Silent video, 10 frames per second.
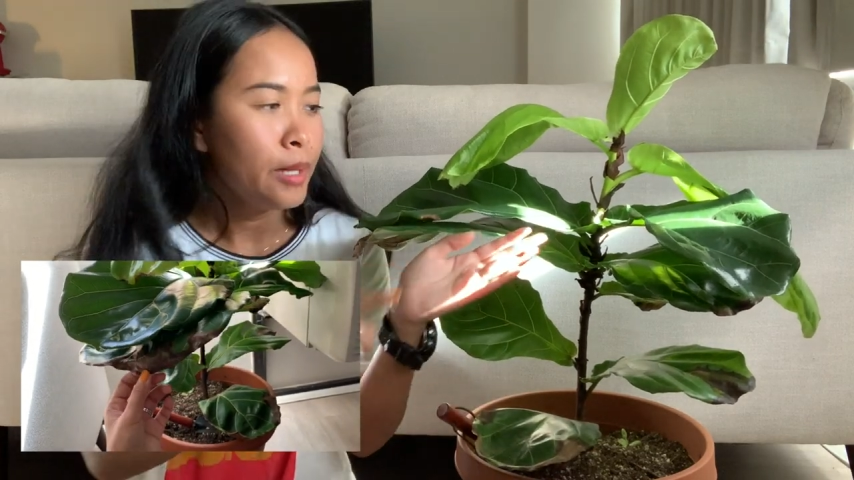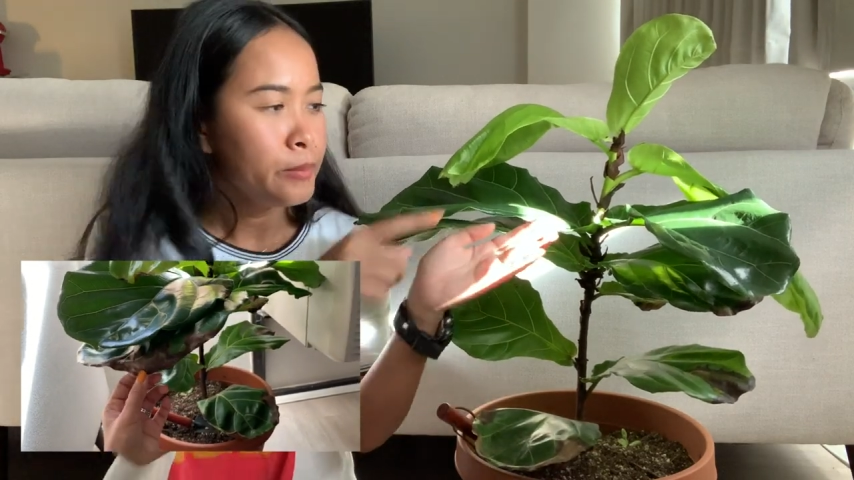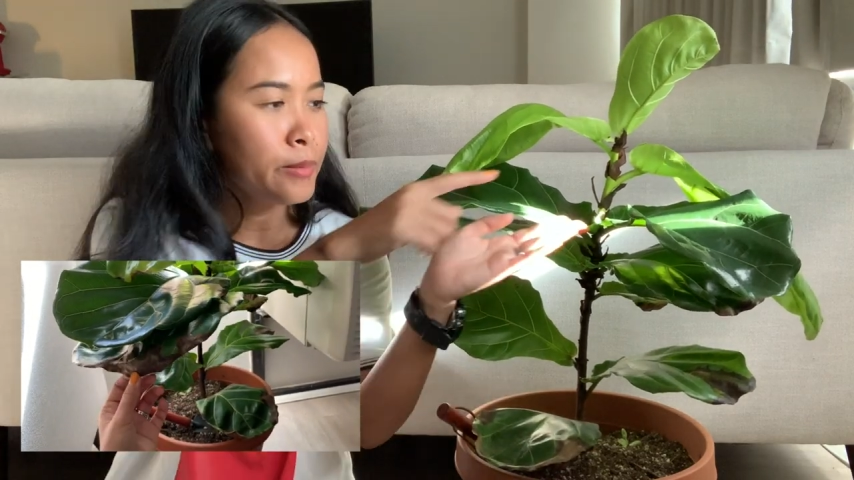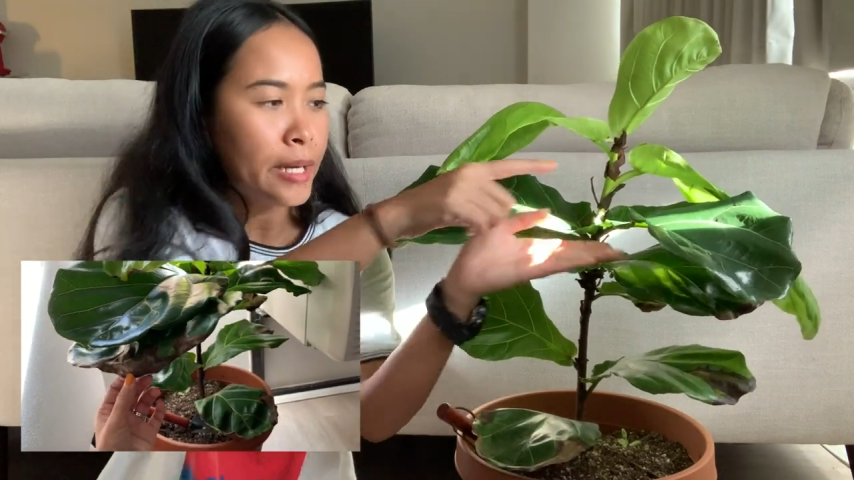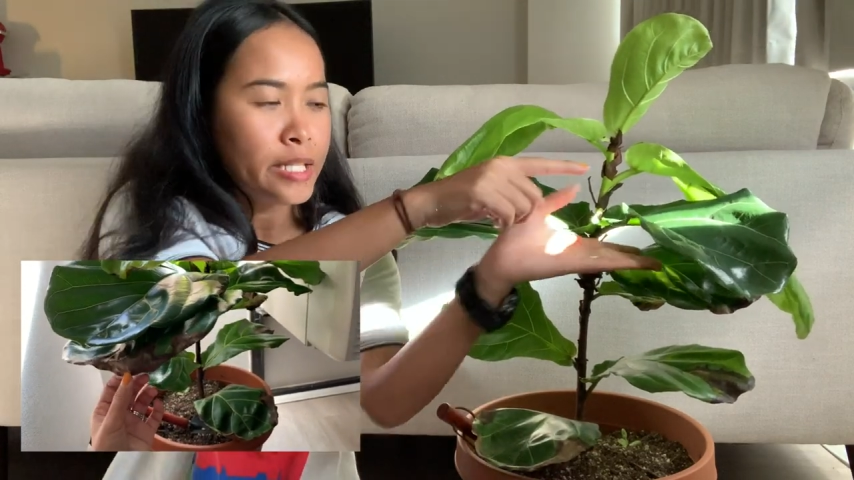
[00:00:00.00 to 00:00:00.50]

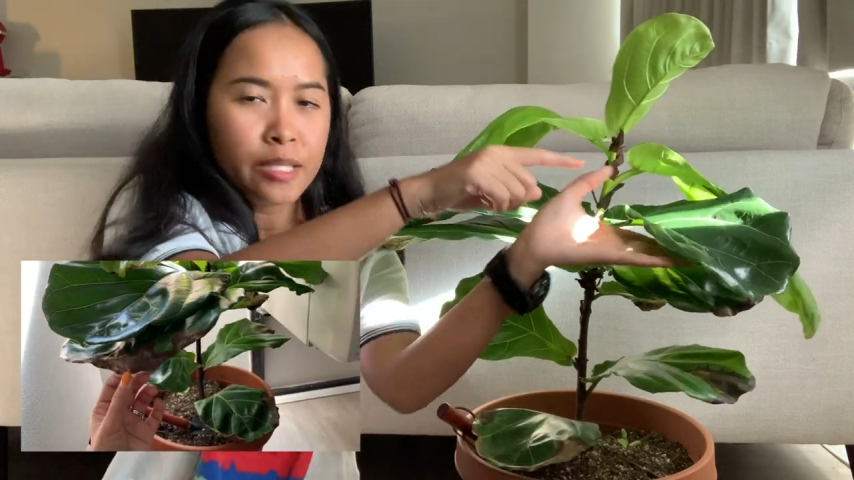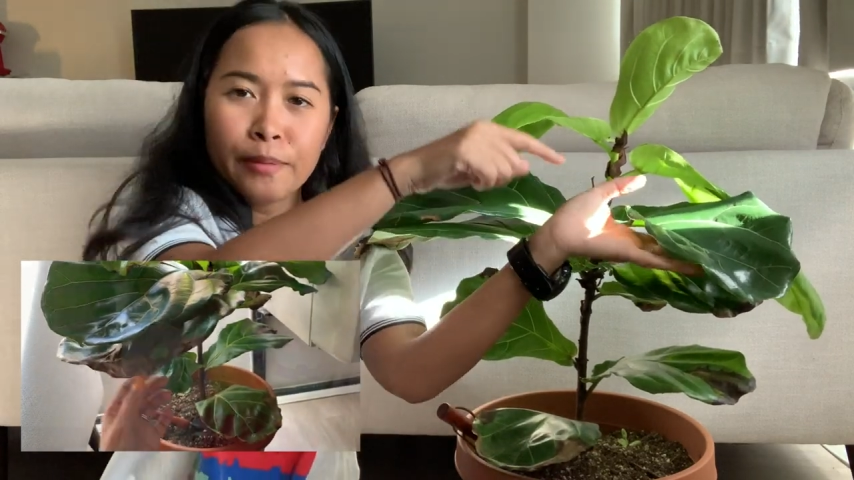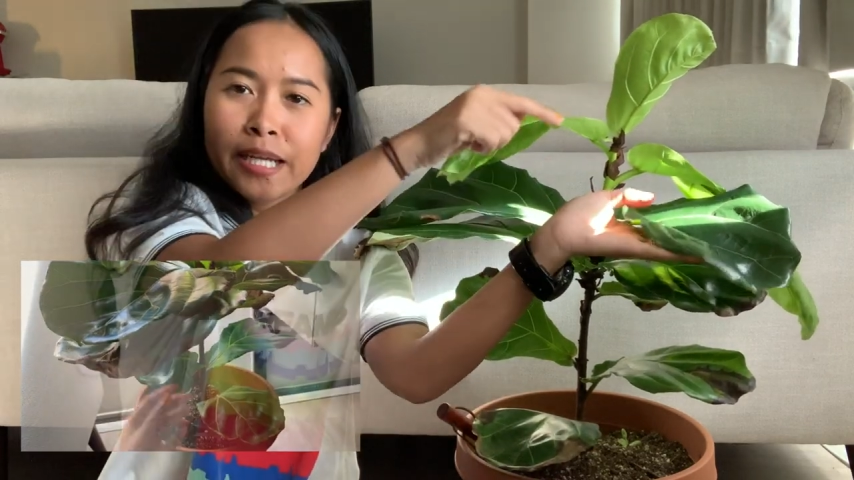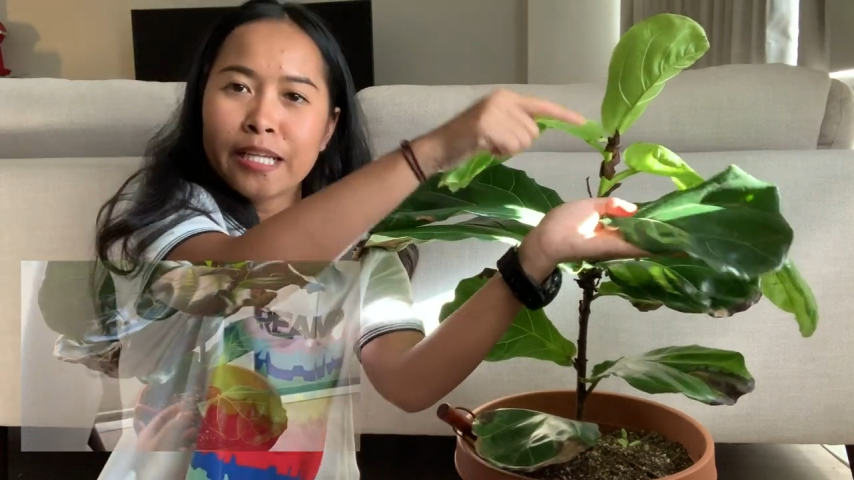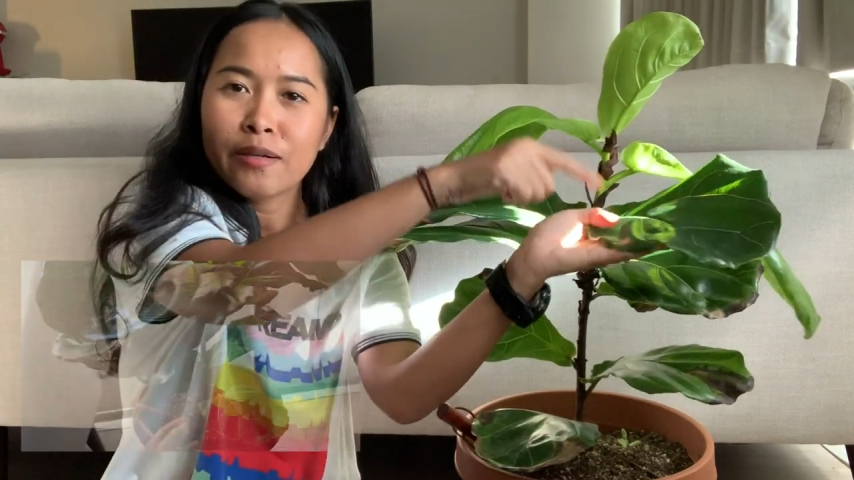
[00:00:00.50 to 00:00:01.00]
มีใบนี้ใบ
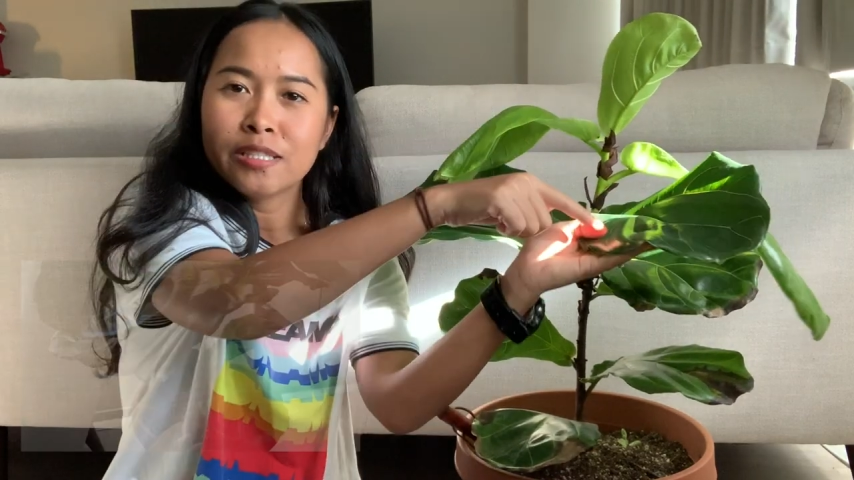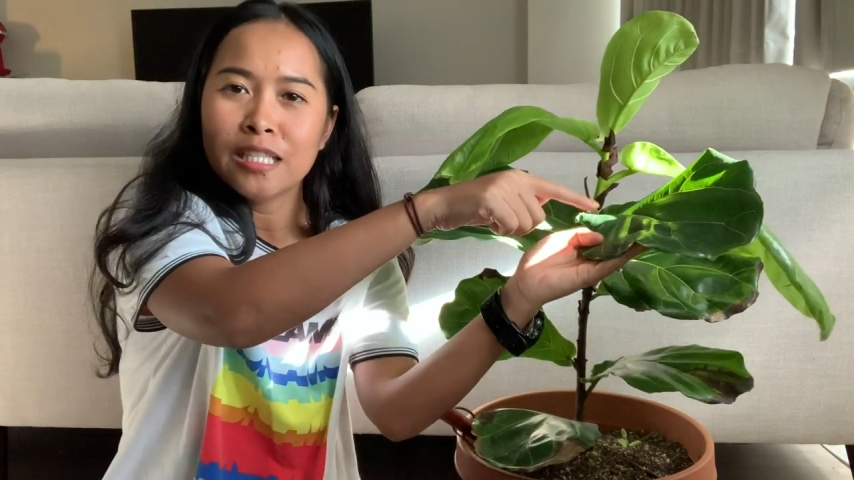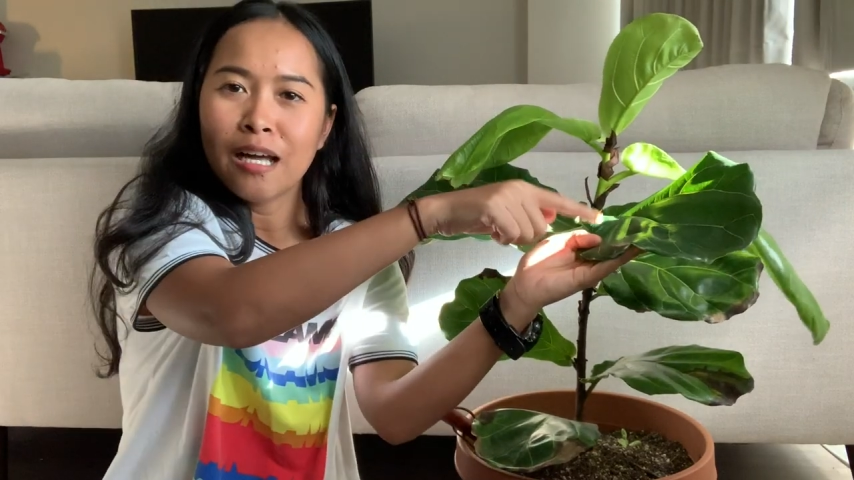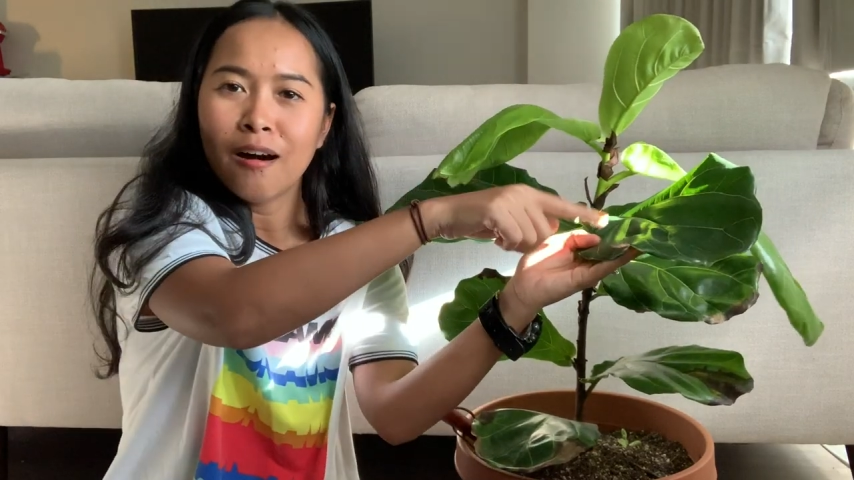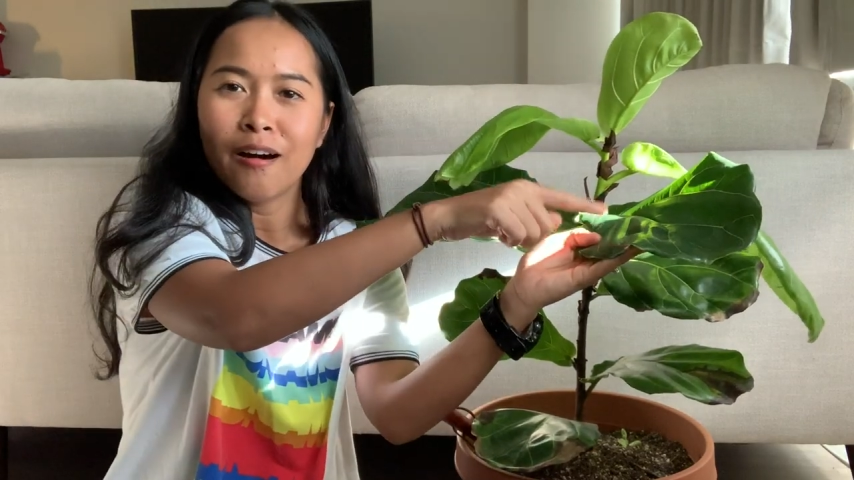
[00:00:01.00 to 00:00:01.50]
เดียวที่
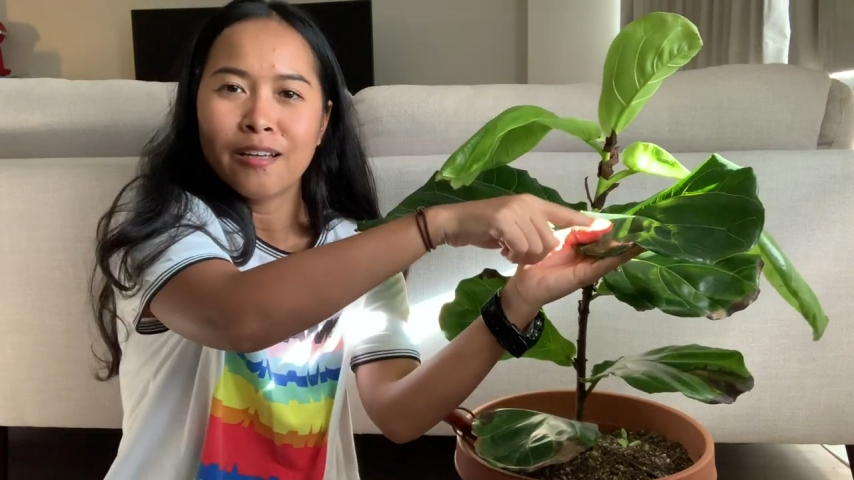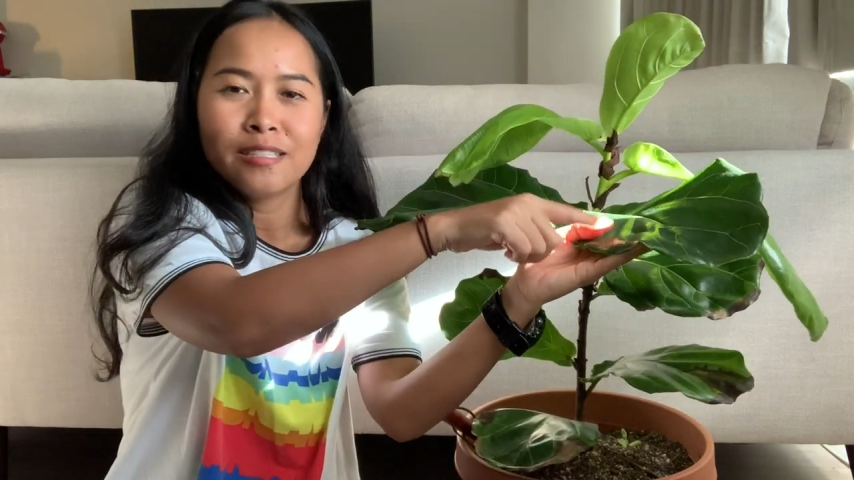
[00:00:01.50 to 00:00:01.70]
รอด